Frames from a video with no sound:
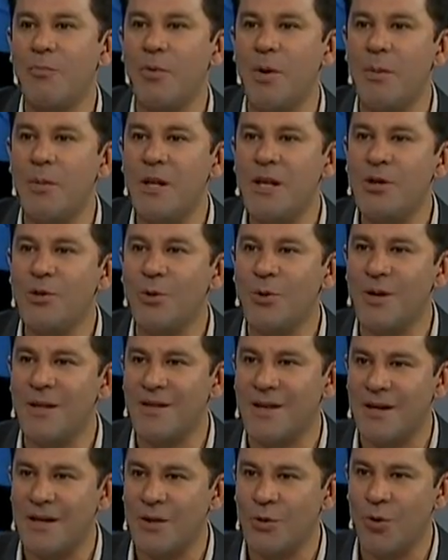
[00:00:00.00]
pueblito
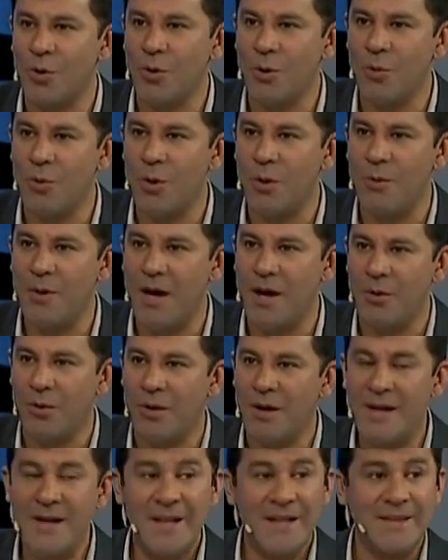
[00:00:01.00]
del territorio
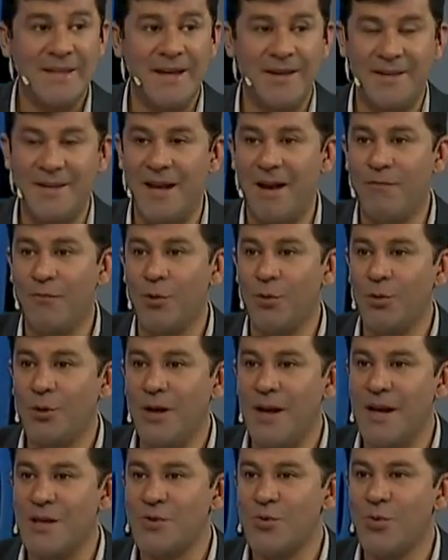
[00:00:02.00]
boliviano, de, la
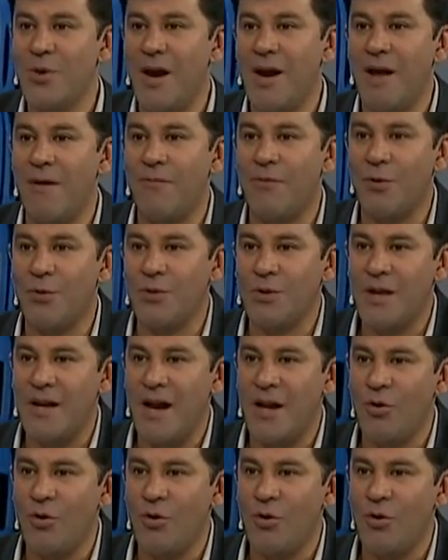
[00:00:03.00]
frontera sur a la frontera